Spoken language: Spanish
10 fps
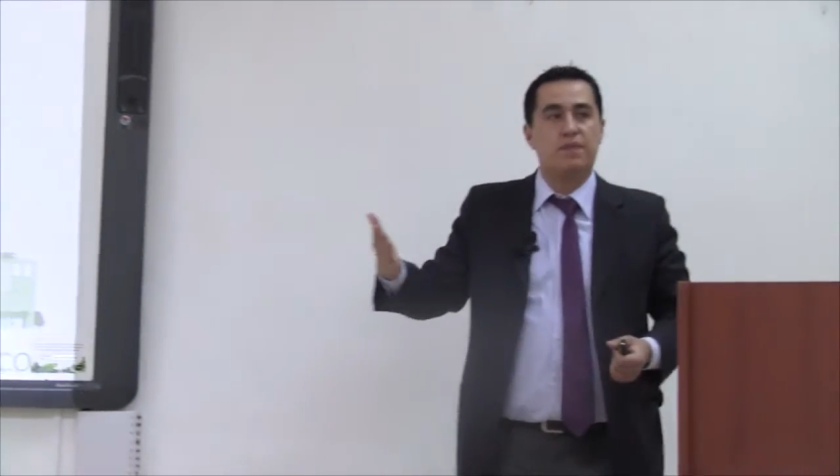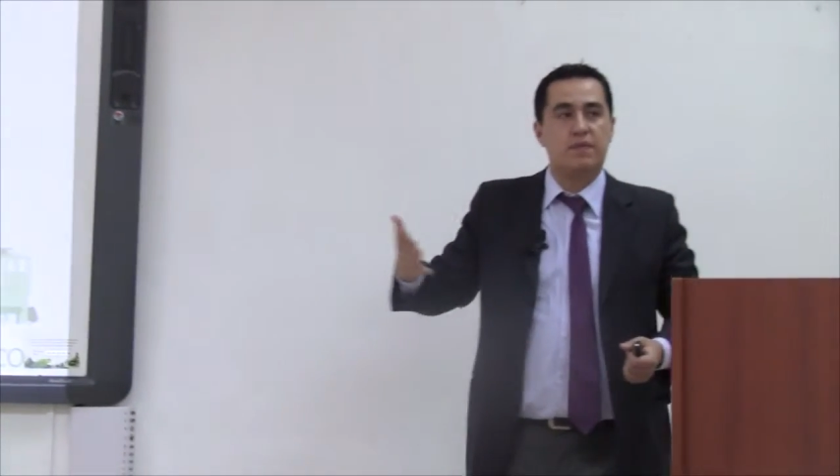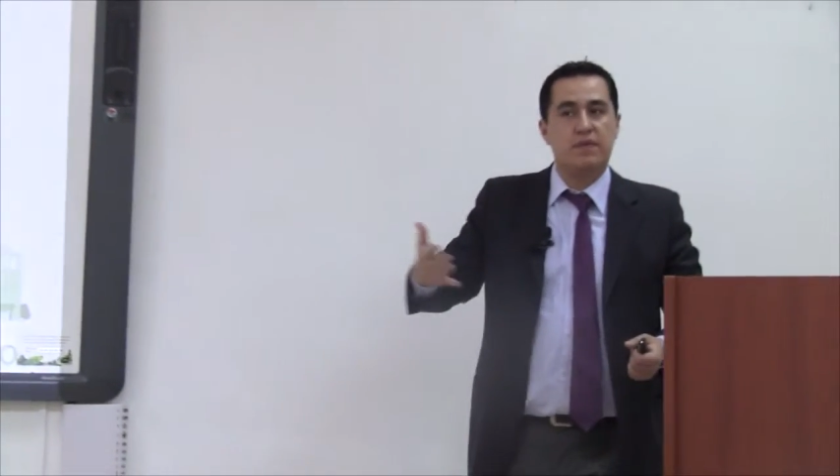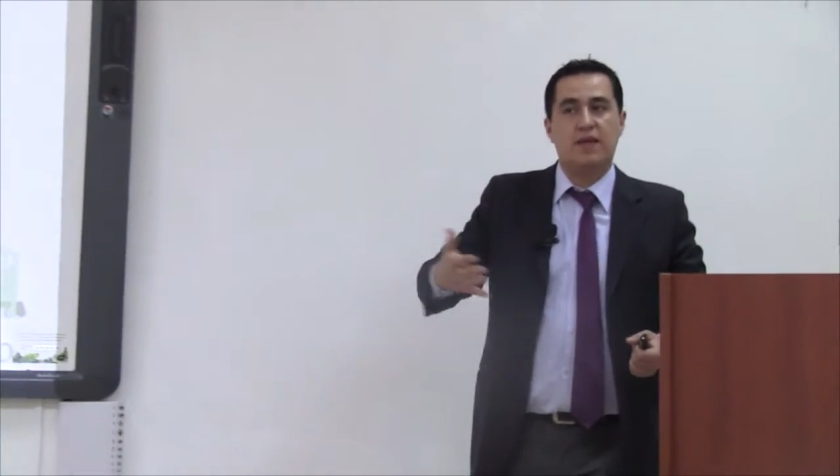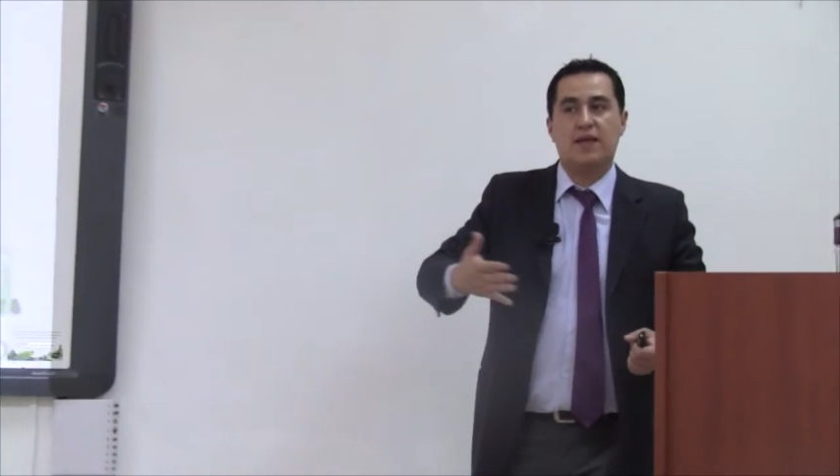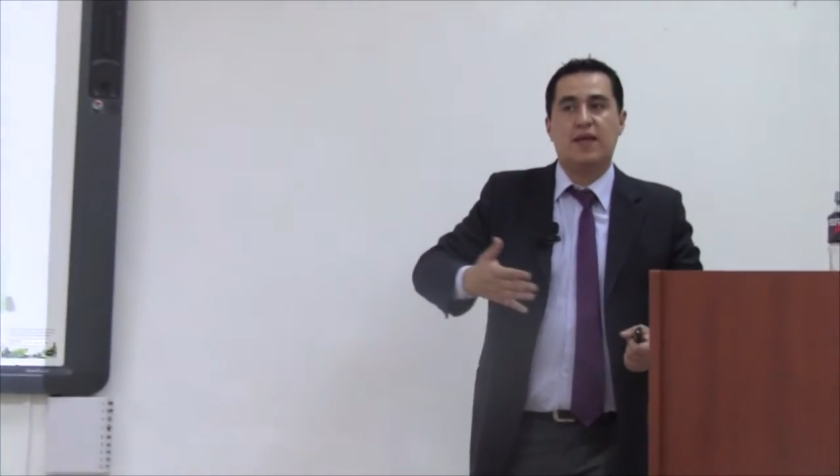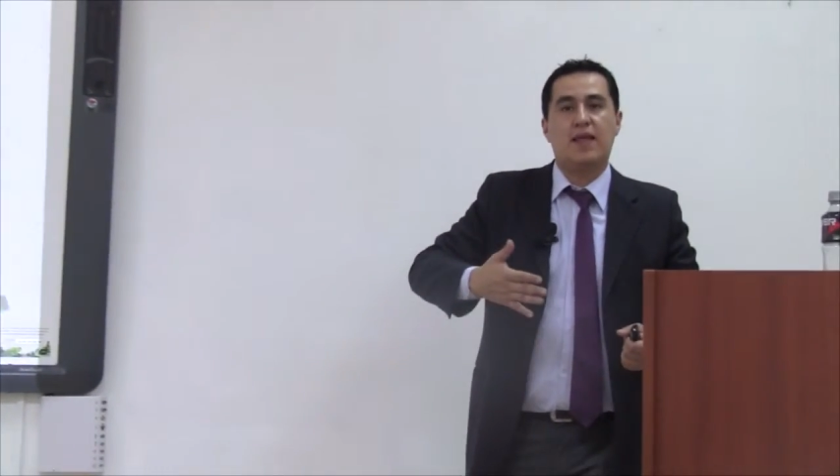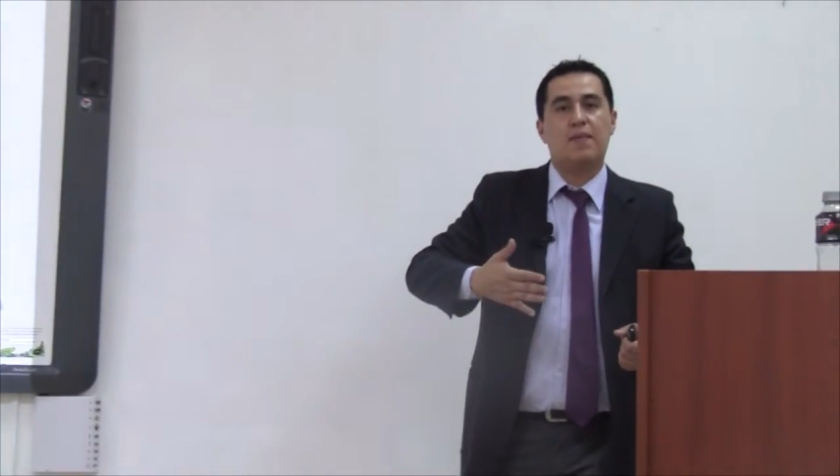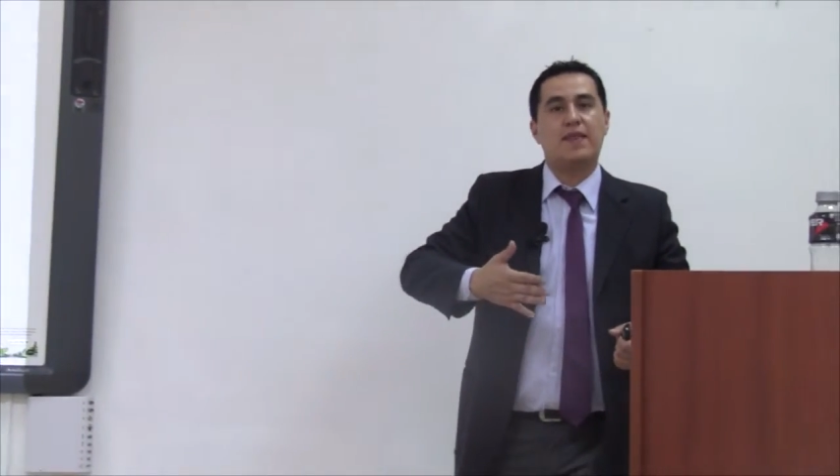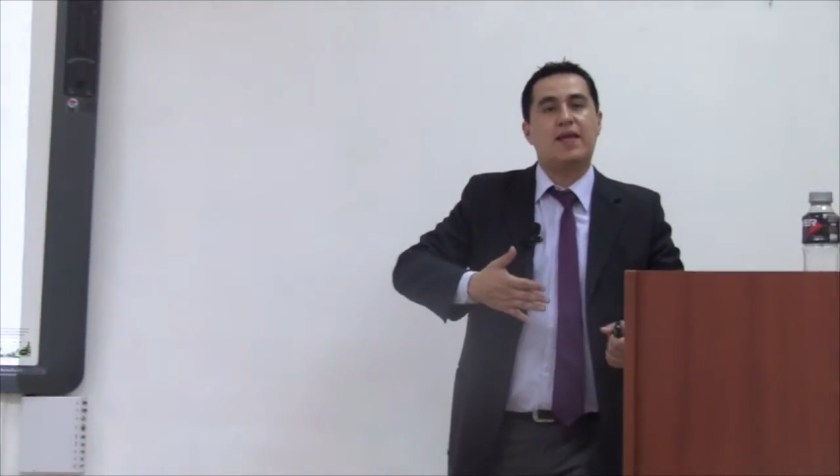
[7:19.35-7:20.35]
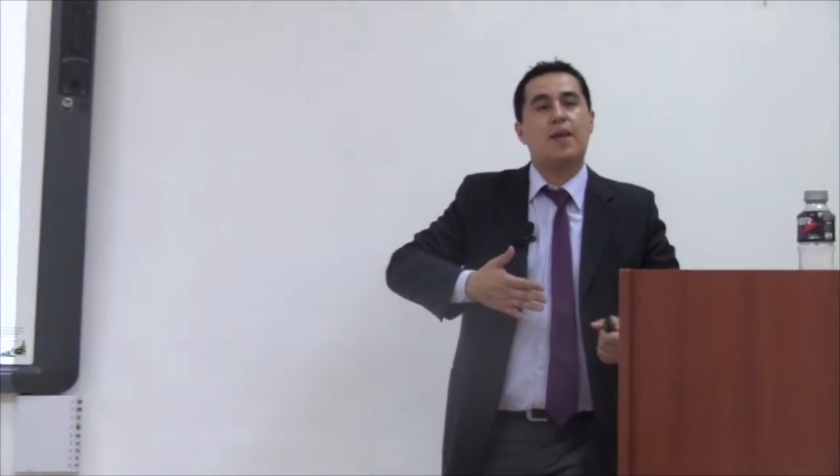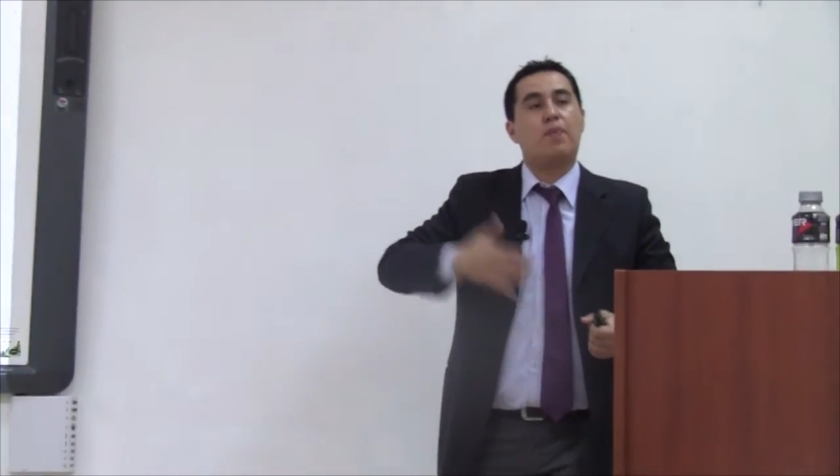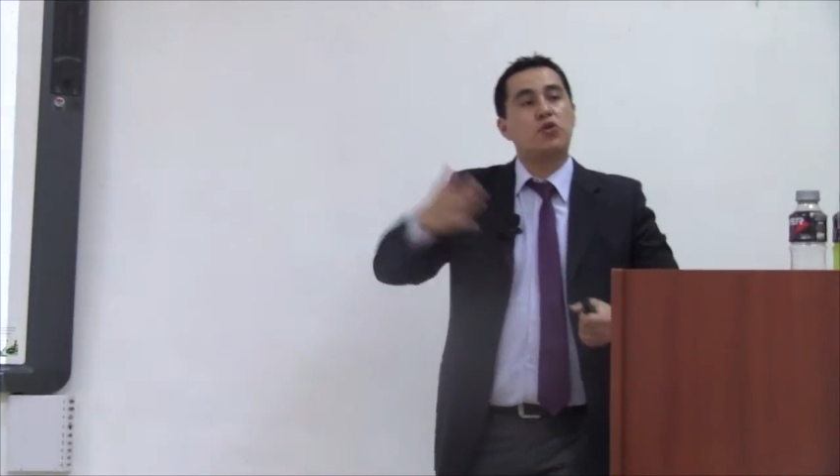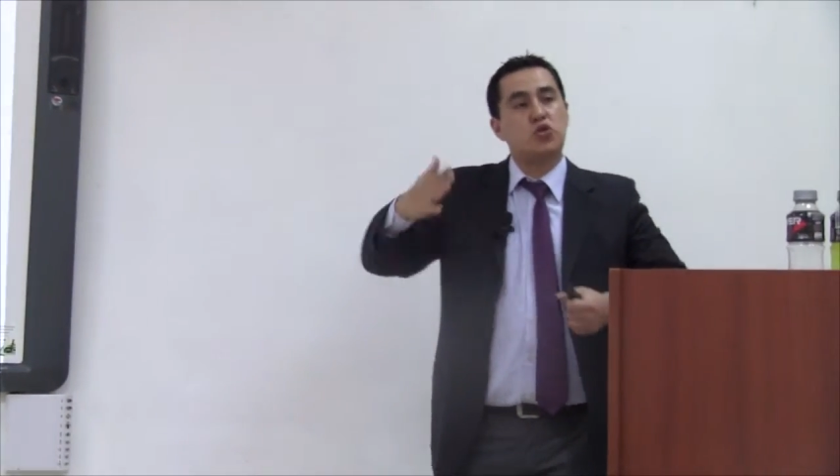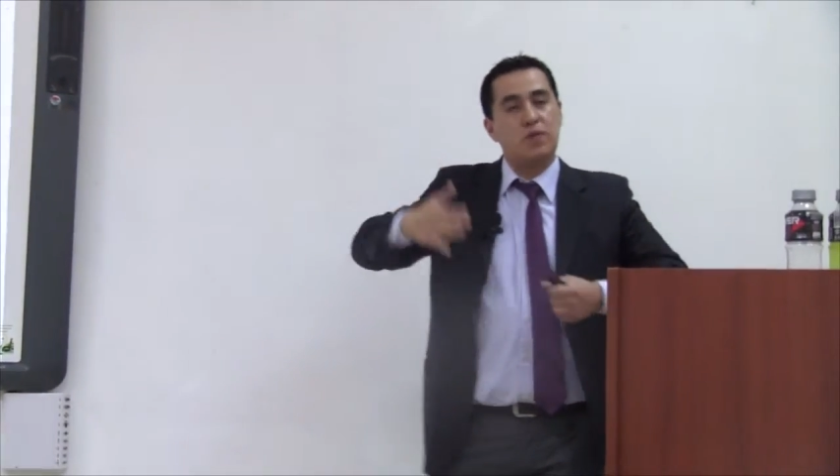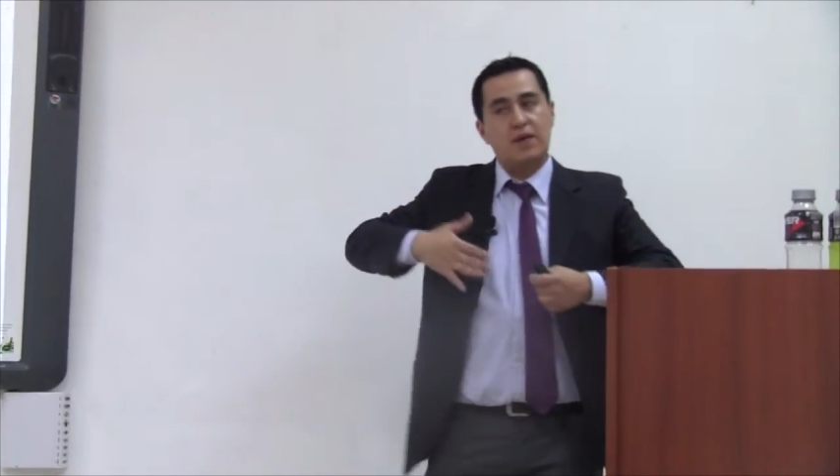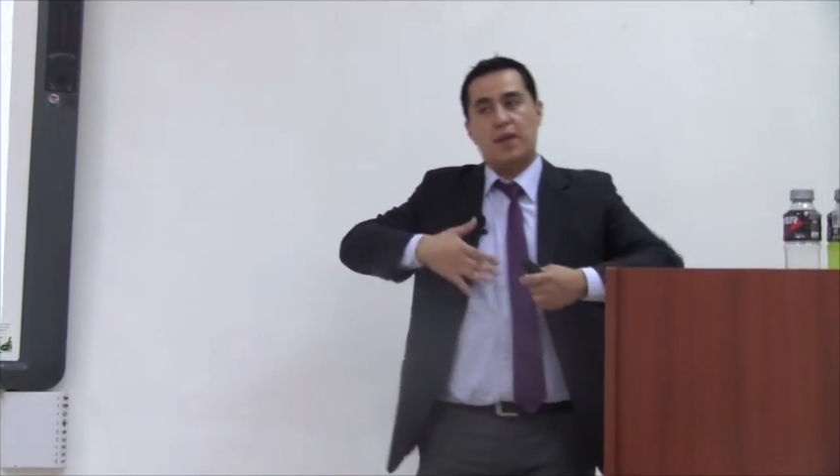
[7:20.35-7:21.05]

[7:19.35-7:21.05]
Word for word: de que de manera póstuma,